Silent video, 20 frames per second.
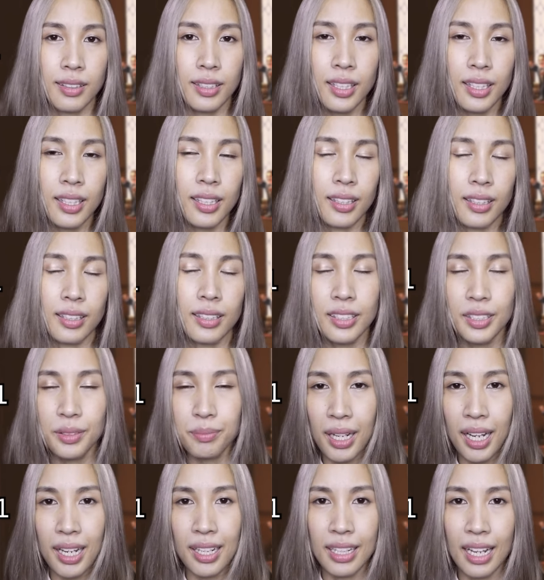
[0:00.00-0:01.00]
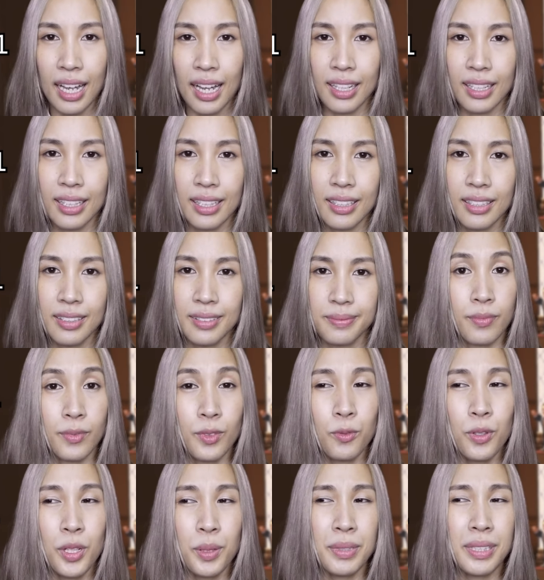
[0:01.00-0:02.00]
ที่เกิดขึ้นภายใน
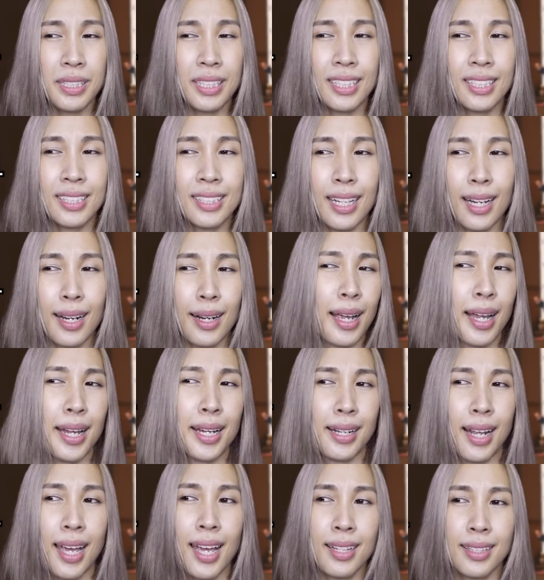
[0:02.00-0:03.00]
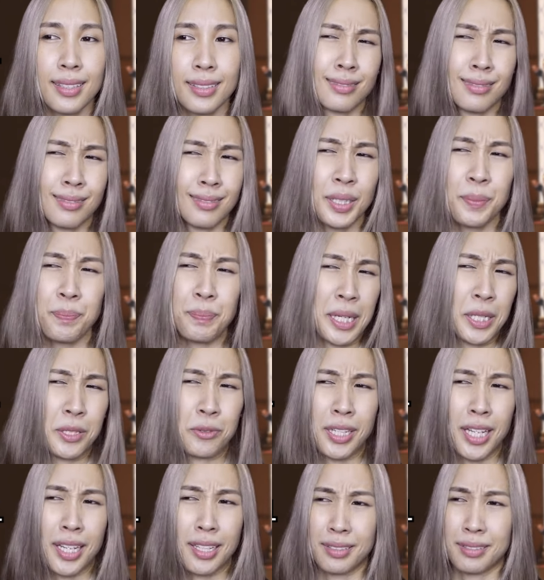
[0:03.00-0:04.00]
ว่ามันคืออะไรนะที่เป็นอ
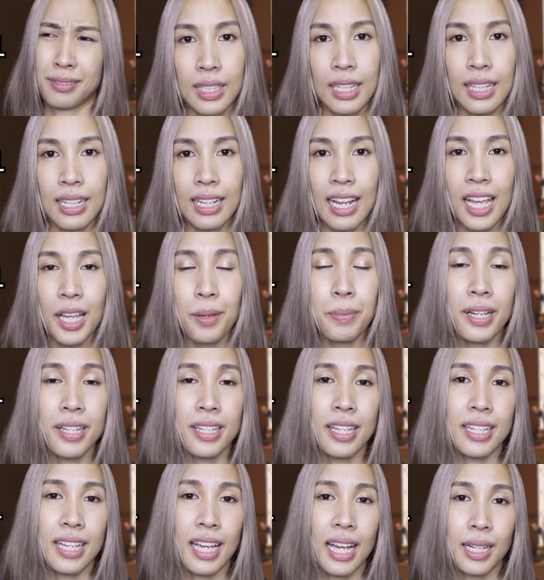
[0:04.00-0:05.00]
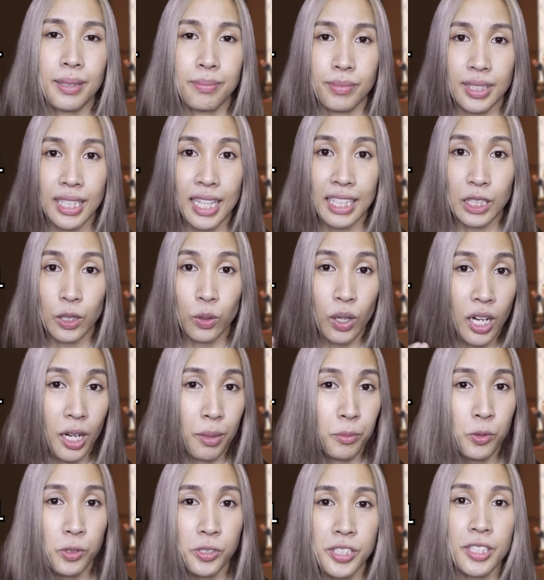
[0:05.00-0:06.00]
ยู่เนี่ยและพยายามตัดความ
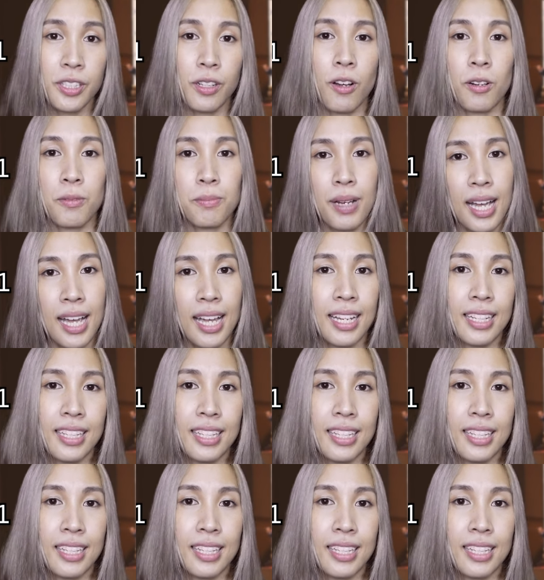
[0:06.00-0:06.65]
รู้สึกออกไป